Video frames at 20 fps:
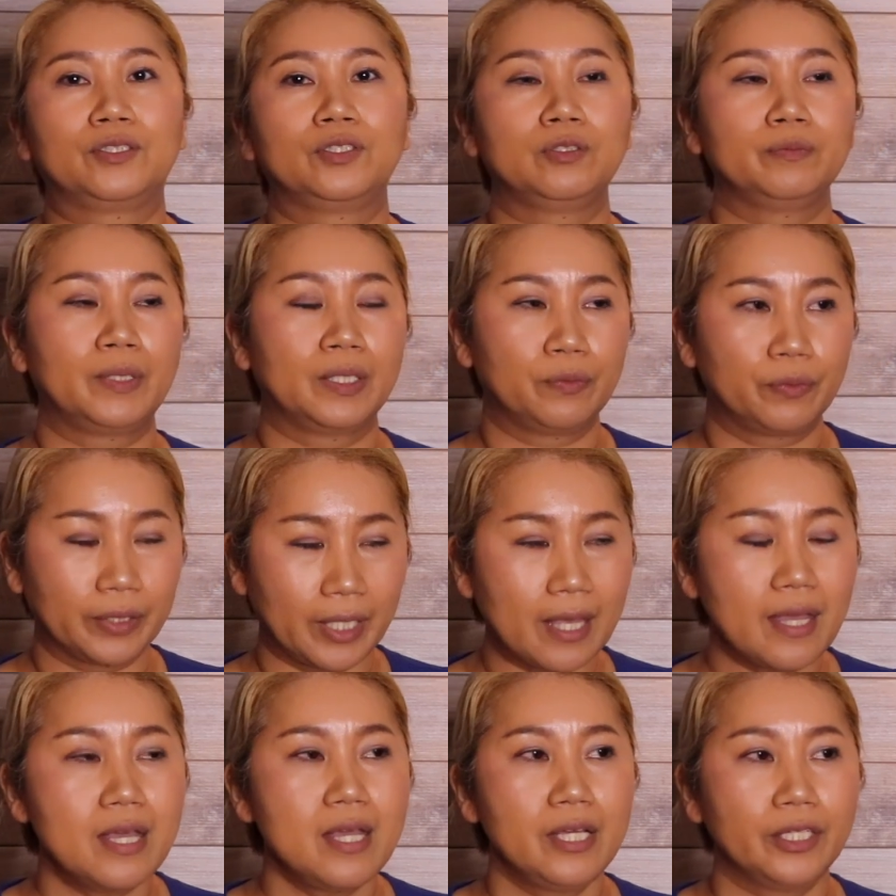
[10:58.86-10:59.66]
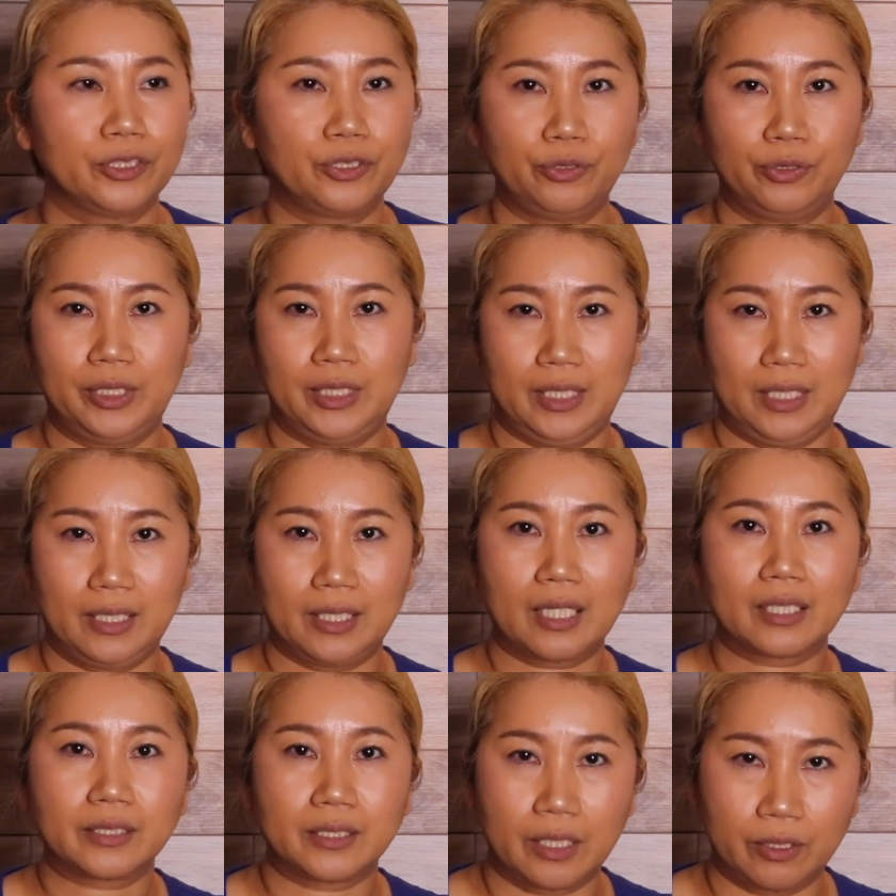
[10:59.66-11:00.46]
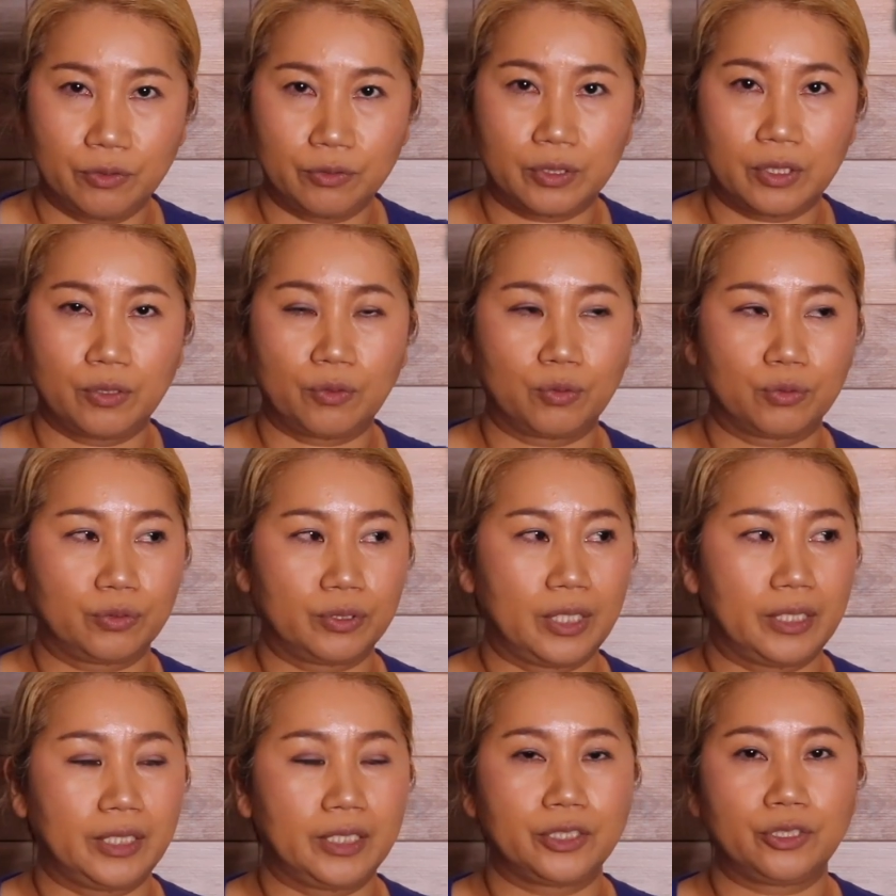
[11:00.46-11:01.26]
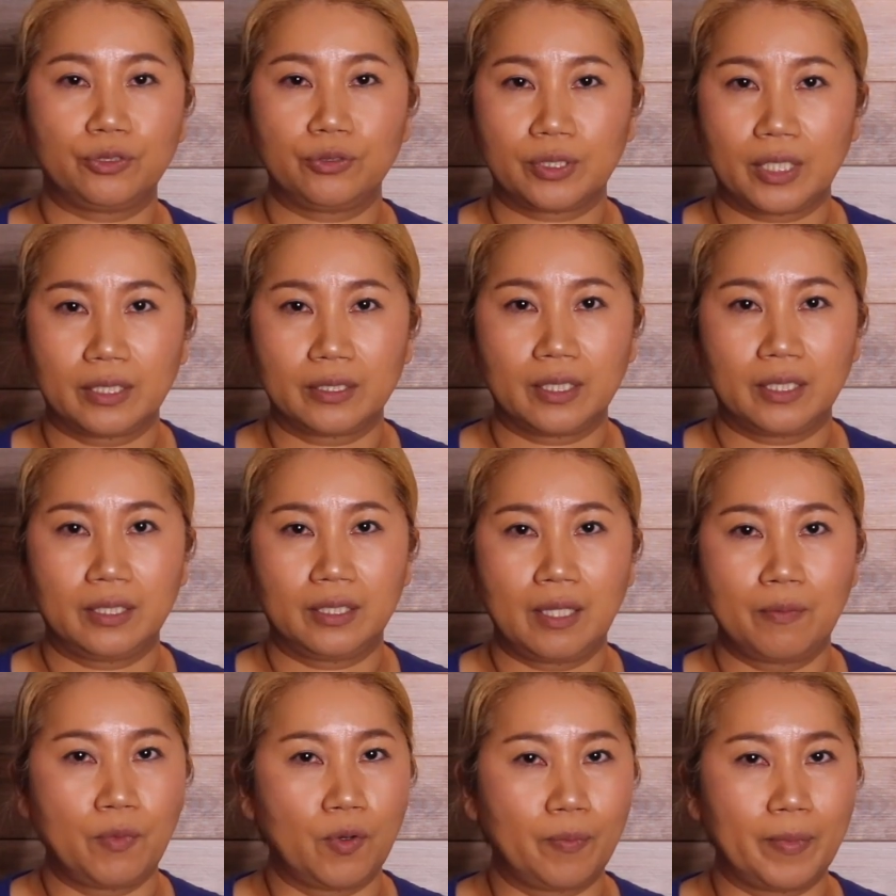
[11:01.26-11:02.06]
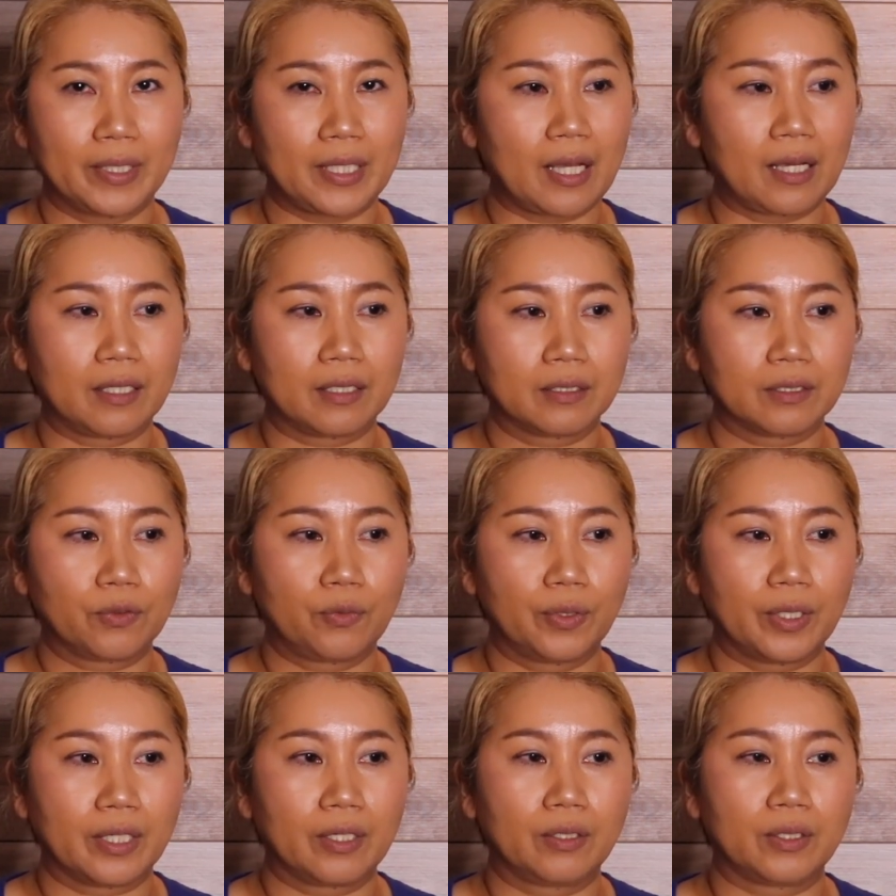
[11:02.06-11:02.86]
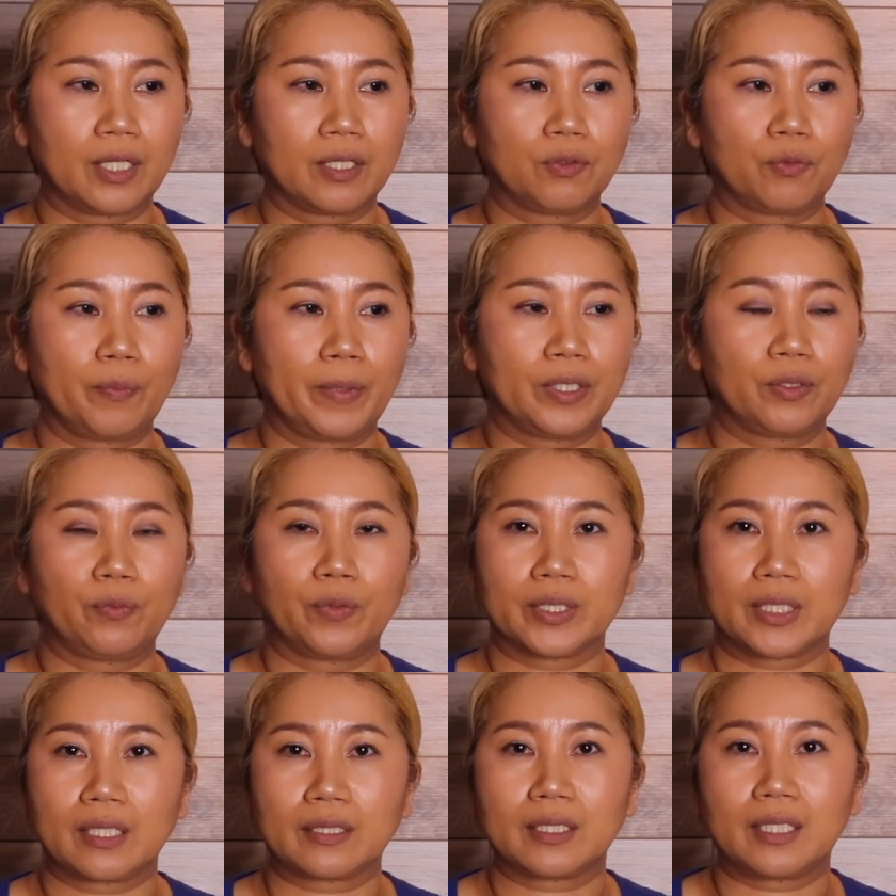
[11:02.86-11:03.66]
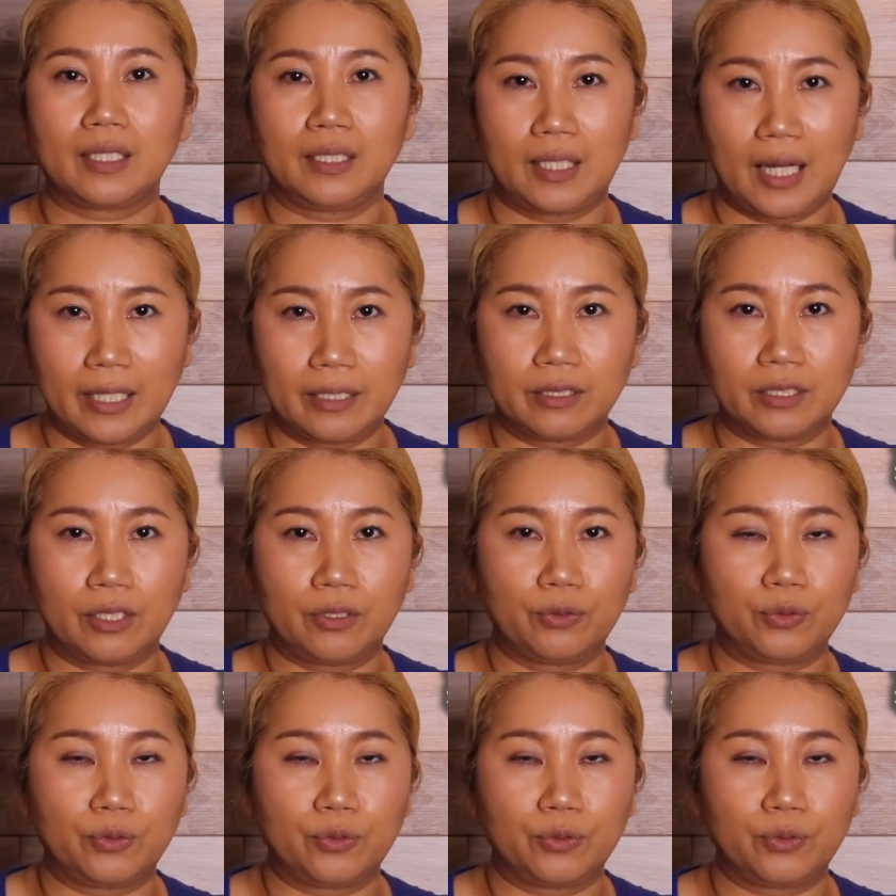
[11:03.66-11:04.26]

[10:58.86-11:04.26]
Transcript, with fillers: 車をね修理に出しているっていうことで2週間でもまだこれからのめどが立っていないって